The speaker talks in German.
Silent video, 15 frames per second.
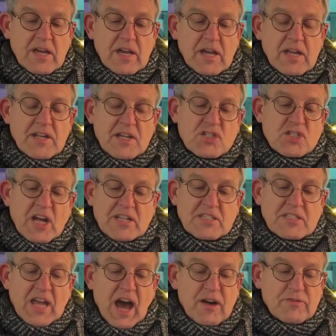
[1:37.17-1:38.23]
in der
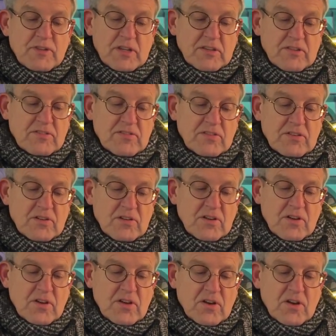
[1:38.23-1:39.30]
Stadt Davids.
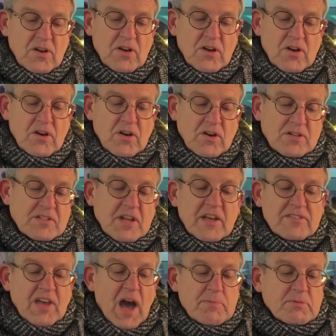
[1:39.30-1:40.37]
Und
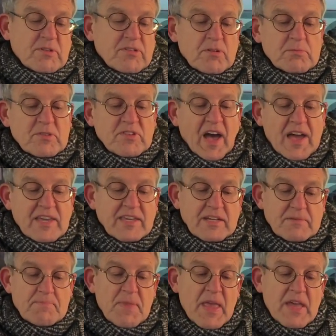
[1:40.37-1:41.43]
das habt zum
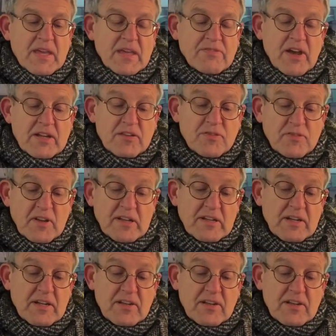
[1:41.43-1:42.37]
Zeichen. Ihr werdet finden,